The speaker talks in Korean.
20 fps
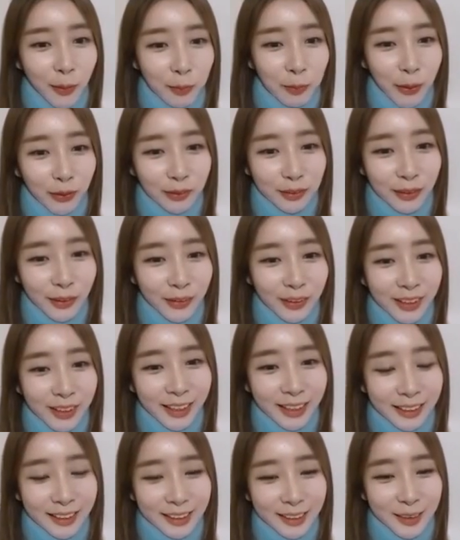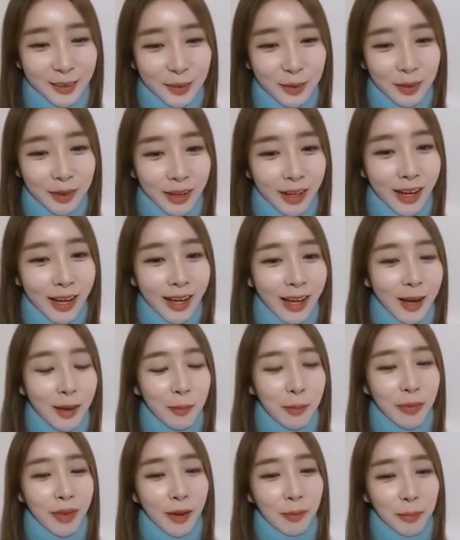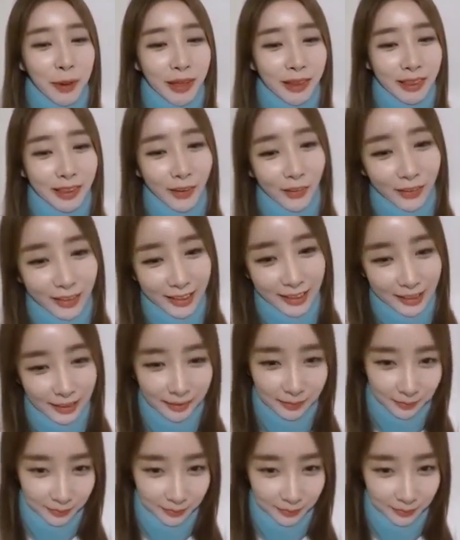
버터리 아니고 네, 배터리.